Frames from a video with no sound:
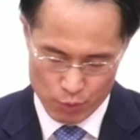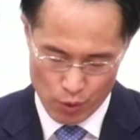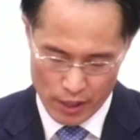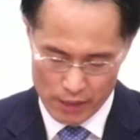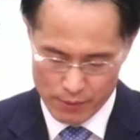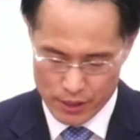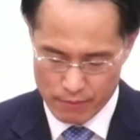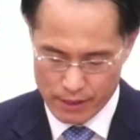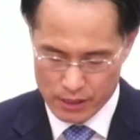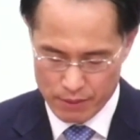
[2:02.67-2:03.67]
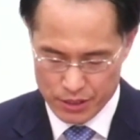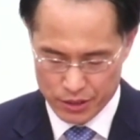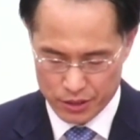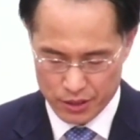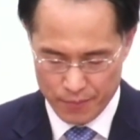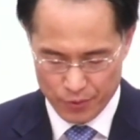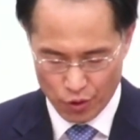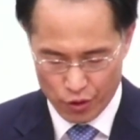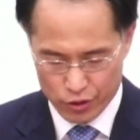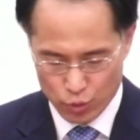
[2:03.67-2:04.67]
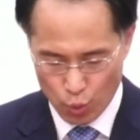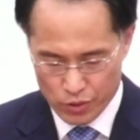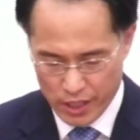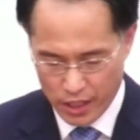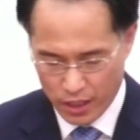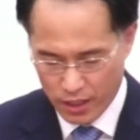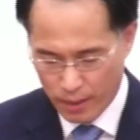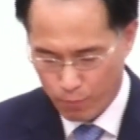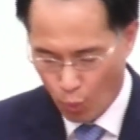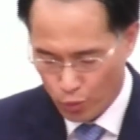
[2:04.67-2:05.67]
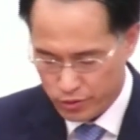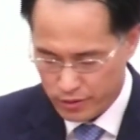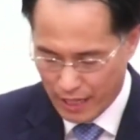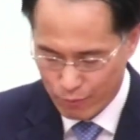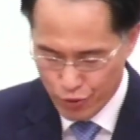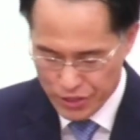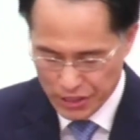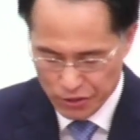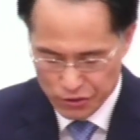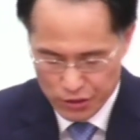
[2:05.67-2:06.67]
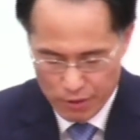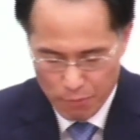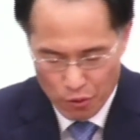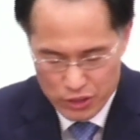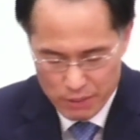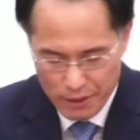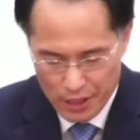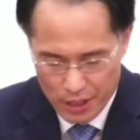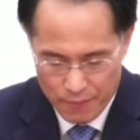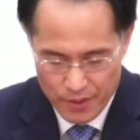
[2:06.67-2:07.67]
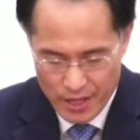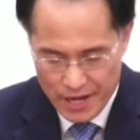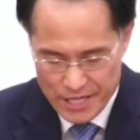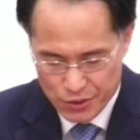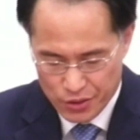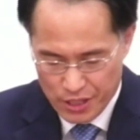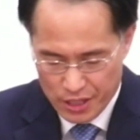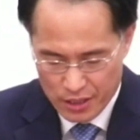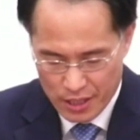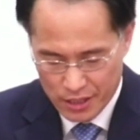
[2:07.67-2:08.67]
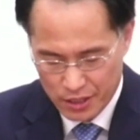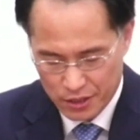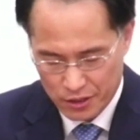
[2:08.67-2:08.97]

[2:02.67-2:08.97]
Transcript: 하나님께서 말씀하시기를 너희는 동산의 모든 나무에서 나는 것을 먹지 말라 하시더냐 하니.